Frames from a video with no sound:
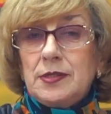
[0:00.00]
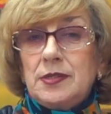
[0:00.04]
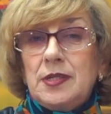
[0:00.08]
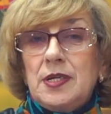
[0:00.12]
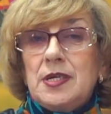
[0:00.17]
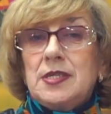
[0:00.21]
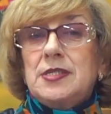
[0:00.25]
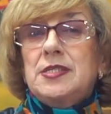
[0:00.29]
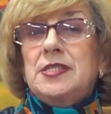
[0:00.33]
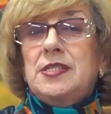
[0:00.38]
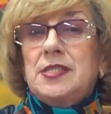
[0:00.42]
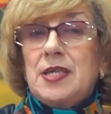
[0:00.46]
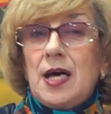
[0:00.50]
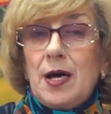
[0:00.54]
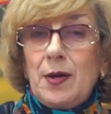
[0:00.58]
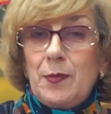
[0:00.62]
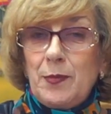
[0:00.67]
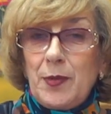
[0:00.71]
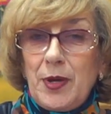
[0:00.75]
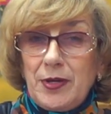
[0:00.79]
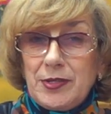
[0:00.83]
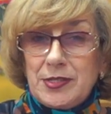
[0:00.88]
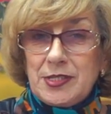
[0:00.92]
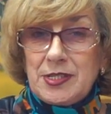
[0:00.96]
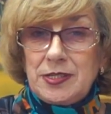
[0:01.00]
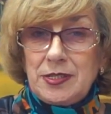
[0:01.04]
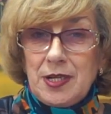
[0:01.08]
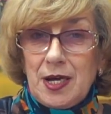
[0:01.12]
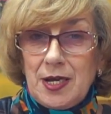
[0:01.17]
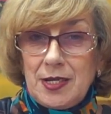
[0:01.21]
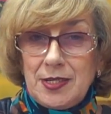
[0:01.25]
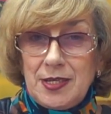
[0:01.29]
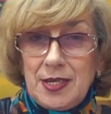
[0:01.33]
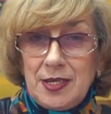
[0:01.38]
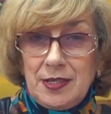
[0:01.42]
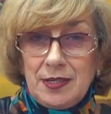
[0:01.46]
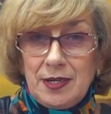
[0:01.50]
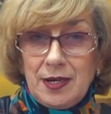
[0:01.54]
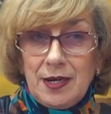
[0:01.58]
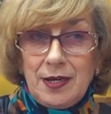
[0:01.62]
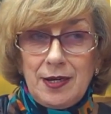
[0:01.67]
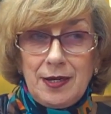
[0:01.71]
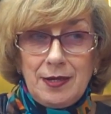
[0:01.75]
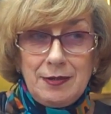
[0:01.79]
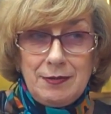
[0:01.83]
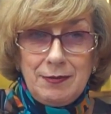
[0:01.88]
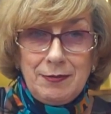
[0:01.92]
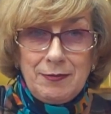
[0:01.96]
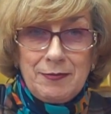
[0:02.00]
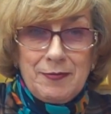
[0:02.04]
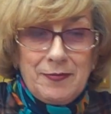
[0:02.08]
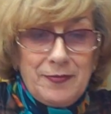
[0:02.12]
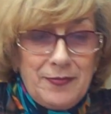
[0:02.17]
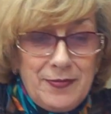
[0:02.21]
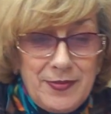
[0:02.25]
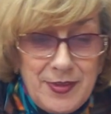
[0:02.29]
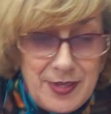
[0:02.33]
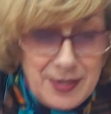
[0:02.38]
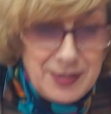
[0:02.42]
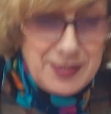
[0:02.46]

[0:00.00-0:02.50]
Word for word: на самое сладенькое, на